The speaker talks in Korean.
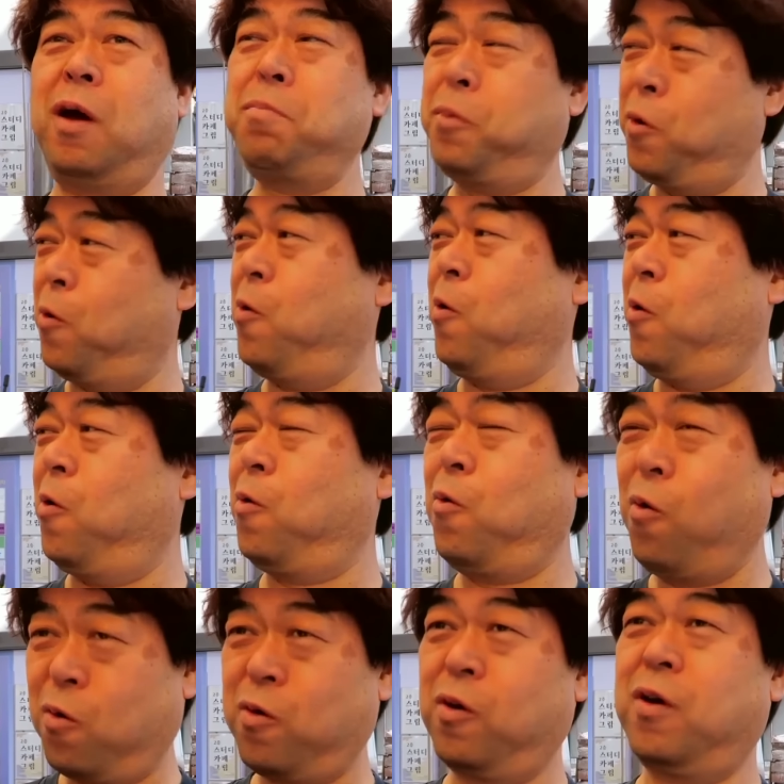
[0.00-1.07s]
한 표.
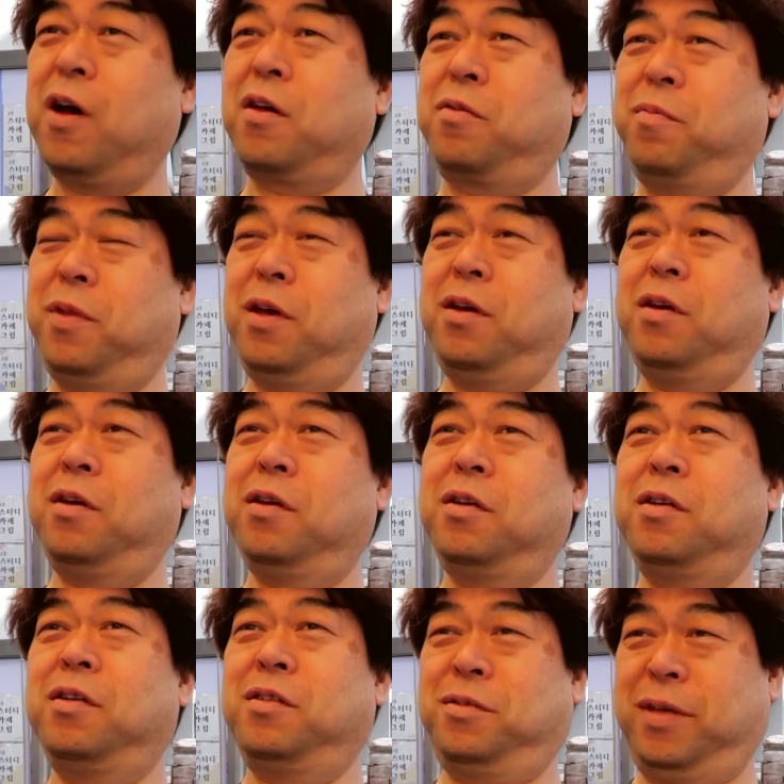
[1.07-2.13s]
한 표
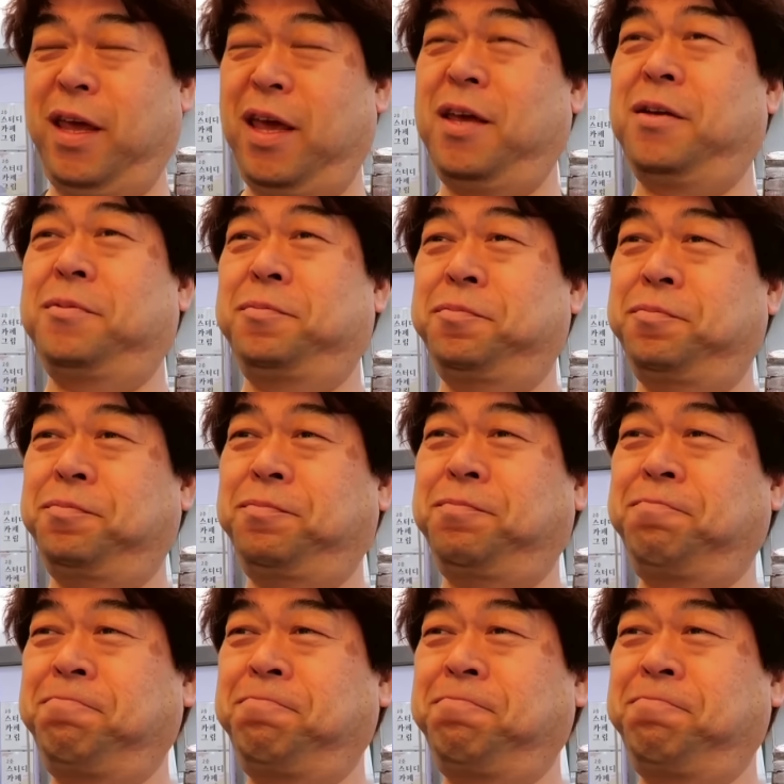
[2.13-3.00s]
행사하시고. 예. 예.